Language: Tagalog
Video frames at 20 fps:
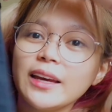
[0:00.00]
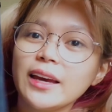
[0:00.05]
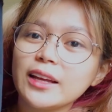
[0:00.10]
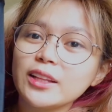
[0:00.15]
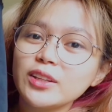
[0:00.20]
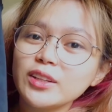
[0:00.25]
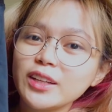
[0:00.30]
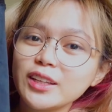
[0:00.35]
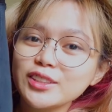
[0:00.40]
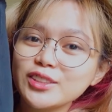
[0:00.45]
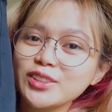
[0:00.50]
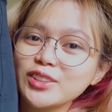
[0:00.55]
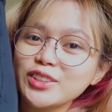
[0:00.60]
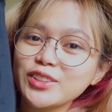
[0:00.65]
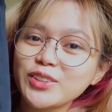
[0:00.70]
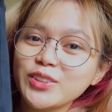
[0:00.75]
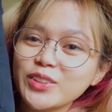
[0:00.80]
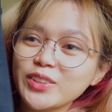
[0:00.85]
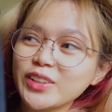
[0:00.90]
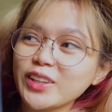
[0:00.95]
Ito,
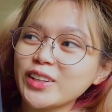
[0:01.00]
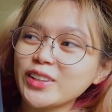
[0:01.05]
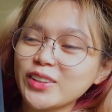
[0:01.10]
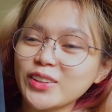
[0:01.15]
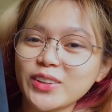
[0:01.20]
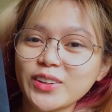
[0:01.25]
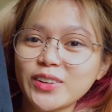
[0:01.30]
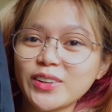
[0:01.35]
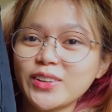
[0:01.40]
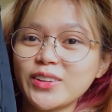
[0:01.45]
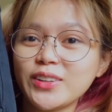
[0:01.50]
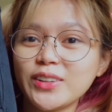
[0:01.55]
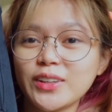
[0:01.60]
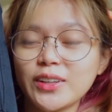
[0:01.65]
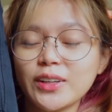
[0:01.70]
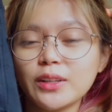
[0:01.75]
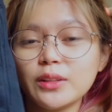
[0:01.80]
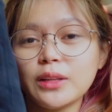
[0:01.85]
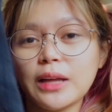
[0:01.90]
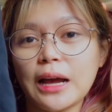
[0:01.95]
nasuot ko na to.
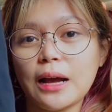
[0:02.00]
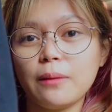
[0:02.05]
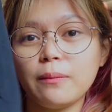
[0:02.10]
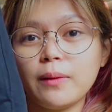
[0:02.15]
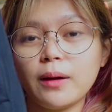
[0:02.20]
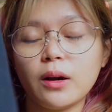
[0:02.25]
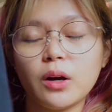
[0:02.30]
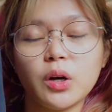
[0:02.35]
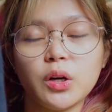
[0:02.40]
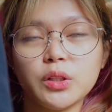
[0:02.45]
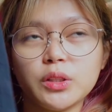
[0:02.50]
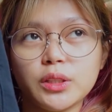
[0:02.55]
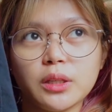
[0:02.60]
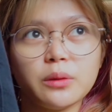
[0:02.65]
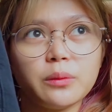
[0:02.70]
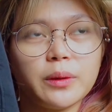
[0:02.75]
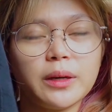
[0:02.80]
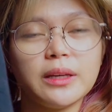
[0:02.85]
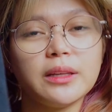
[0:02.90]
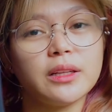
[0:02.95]
Habang on the
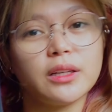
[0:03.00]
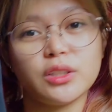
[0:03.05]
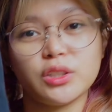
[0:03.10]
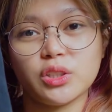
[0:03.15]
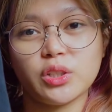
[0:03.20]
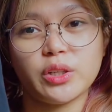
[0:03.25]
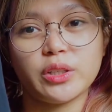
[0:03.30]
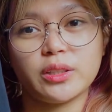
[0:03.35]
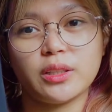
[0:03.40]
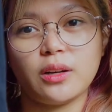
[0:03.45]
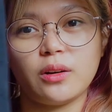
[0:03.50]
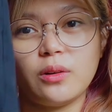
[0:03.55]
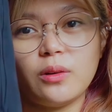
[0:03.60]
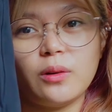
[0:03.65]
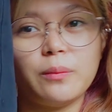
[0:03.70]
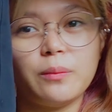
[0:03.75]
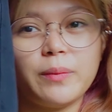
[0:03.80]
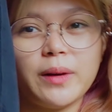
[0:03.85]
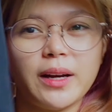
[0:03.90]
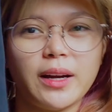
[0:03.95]
way, nag-short
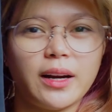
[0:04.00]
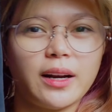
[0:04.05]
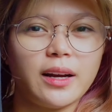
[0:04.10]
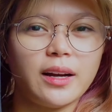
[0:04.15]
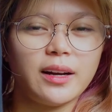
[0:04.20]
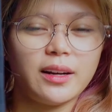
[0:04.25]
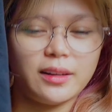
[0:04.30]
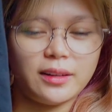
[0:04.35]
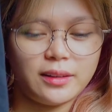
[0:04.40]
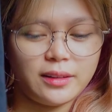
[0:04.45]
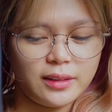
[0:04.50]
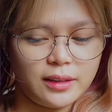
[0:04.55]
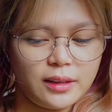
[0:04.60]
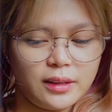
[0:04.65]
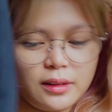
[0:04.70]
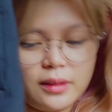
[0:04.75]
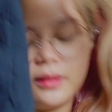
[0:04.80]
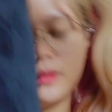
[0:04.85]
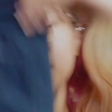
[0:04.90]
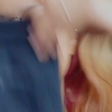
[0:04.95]
ako para
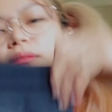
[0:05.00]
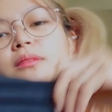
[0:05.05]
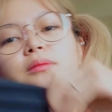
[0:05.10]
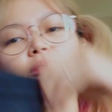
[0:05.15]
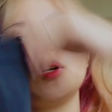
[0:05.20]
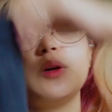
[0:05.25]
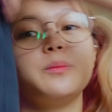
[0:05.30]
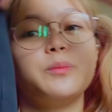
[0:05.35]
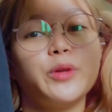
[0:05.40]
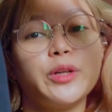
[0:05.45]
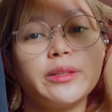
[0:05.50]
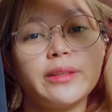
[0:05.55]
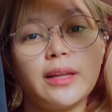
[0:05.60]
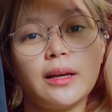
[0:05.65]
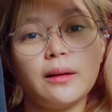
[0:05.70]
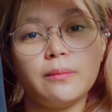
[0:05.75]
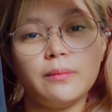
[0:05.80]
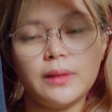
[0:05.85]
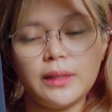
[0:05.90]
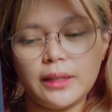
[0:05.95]

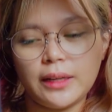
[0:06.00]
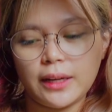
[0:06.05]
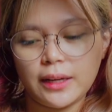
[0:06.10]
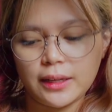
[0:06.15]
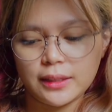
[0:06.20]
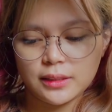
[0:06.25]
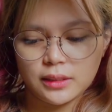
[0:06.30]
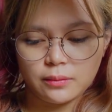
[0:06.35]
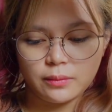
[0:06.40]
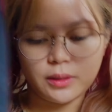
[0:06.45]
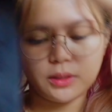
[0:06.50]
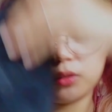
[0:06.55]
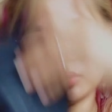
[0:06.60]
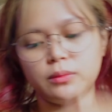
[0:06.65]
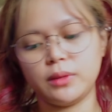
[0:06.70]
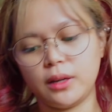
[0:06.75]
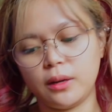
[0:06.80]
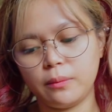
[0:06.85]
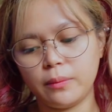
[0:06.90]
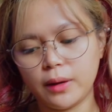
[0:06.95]
komportable lang kasi medyo
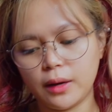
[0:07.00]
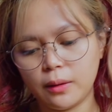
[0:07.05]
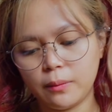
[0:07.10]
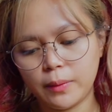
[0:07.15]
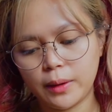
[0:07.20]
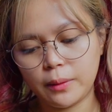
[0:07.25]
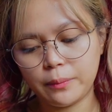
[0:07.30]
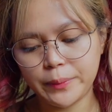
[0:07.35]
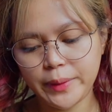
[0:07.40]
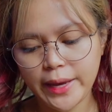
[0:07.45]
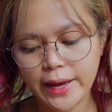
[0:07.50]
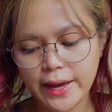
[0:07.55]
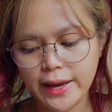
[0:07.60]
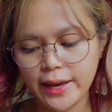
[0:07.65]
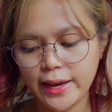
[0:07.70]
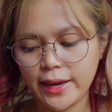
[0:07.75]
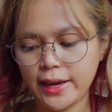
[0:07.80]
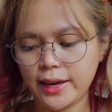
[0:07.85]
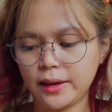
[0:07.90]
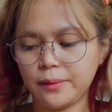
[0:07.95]
mahaba-haba ang
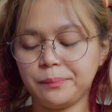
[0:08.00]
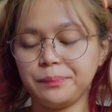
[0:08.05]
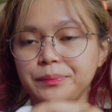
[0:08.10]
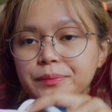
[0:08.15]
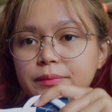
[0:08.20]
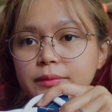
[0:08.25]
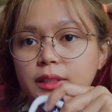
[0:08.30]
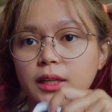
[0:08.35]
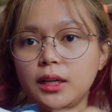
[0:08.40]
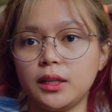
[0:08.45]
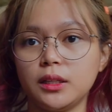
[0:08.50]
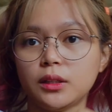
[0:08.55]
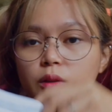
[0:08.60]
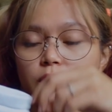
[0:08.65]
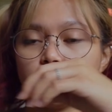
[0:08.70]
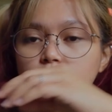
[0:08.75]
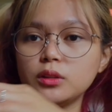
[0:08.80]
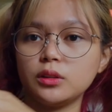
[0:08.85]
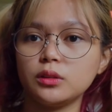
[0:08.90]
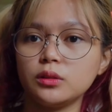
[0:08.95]
biyahe. Tsaka
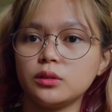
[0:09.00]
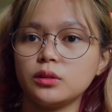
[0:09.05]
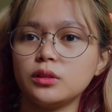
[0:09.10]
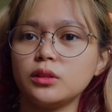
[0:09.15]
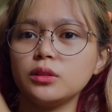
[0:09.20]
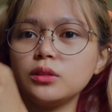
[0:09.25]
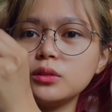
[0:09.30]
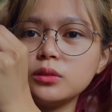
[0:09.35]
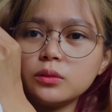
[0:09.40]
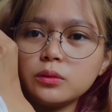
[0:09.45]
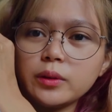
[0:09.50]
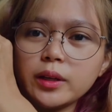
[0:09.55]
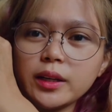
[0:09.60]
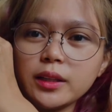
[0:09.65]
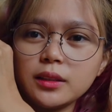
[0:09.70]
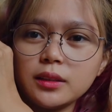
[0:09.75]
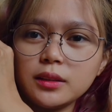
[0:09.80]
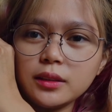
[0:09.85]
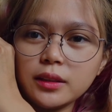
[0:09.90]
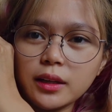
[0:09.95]
nagustuhan ko rin yung
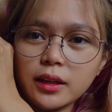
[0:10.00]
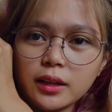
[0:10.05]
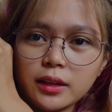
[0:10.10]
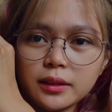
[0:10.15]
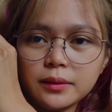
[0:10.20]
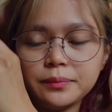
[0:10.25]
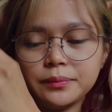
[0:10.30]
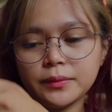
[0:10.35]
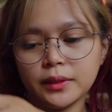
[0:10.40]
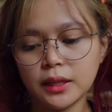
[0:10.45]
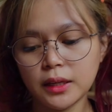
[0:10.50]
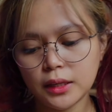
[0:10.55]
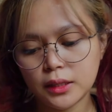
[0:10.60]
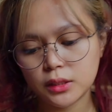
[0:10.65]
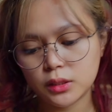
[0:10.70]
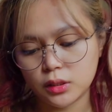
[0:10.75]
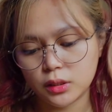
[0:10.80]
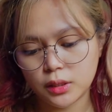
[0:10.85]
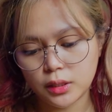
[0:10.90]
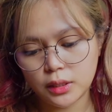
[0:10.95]
white niya.
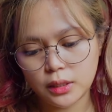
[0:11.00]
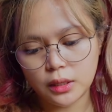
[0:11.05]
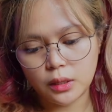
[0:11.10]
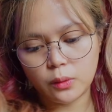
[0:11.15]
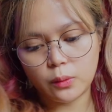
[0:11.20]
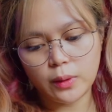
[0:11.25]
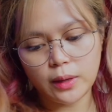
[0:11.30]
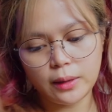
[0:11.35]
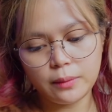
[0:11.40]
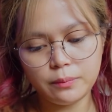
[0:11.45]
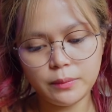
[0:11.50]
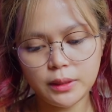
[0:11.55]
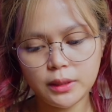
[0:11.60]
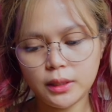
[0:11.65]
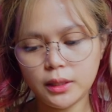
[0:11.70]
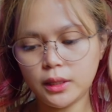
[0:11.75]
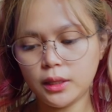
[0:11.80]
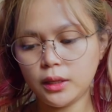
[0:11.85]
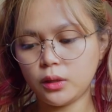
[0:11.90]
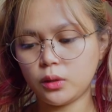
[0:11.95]
So, dalawa ang
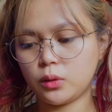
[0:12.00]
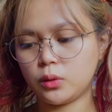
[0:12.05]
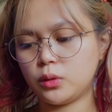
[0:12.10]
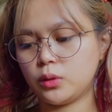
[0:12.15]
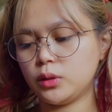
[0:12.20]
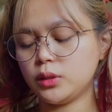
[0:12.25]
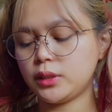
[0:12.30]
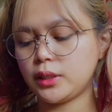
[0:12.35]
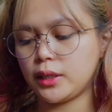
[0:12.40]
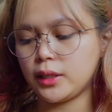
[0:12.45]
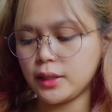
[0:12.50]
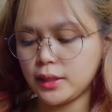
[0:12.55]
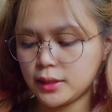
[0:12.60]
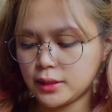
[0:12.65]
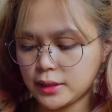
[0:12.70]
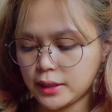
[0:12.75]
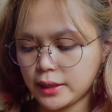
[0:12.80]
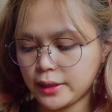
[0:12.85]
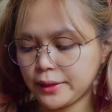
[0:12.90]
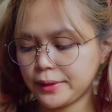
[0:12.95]
binili ko, saka
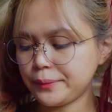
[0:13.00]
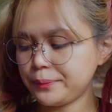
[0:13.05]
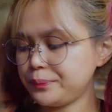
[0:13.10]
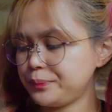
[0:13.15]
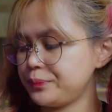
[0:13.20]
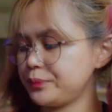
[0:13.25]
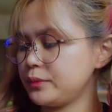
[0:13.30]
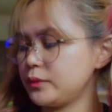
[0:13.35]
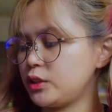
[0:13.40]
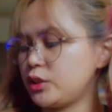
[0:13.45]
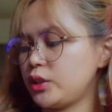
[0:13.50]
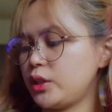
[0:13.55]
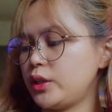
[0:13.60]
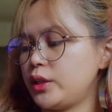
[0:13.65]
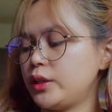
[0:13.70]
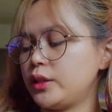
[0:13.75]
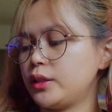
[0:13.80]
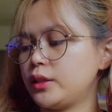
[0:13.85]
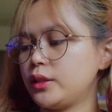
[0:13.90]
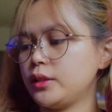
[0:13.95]
isang shirt.